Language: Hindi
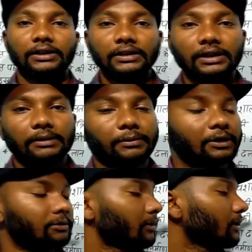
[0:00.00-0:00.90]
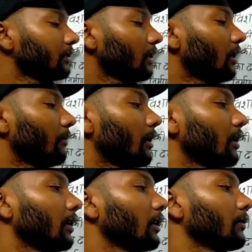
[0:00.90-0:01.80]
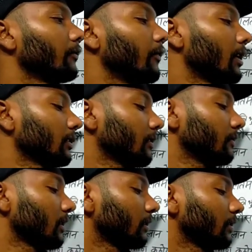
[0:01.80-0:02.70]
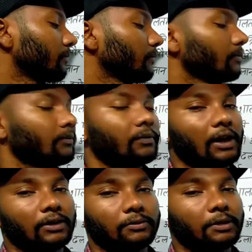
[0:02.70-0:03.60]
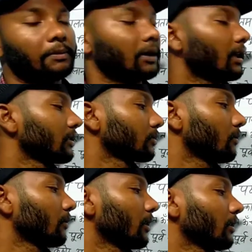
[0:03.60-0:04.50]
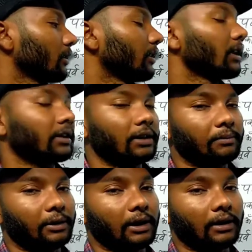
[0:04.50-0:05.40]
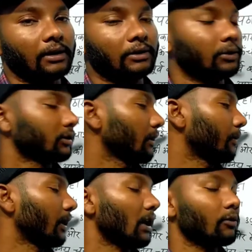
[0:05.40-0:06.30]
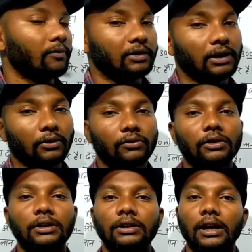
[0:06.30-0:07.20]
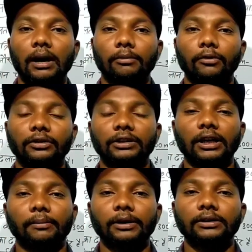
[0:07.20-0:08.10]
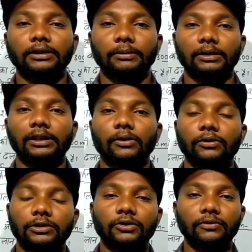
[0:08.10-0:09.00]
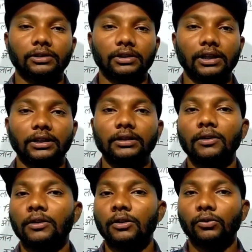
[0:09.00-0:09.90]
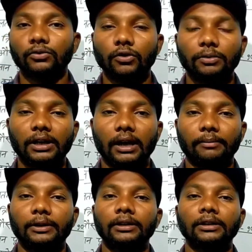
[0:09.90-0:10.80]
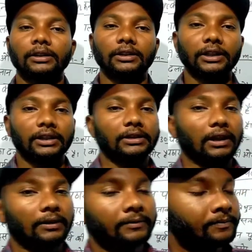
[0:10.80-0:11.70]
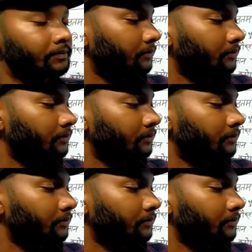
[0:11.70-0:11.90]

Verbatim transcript: इन्हीं के बीच में यह हमारा है भारत का विशालतम प्रायद्वीपीय पठार जिसको हम लोग कहते हैं दक्कन पठार तो इसका फैलाव और विस्तार को आप लोगों ने यहाँ पे समझ लिया उसकी जो विशेषता थी उसको भी आपने देख लिया है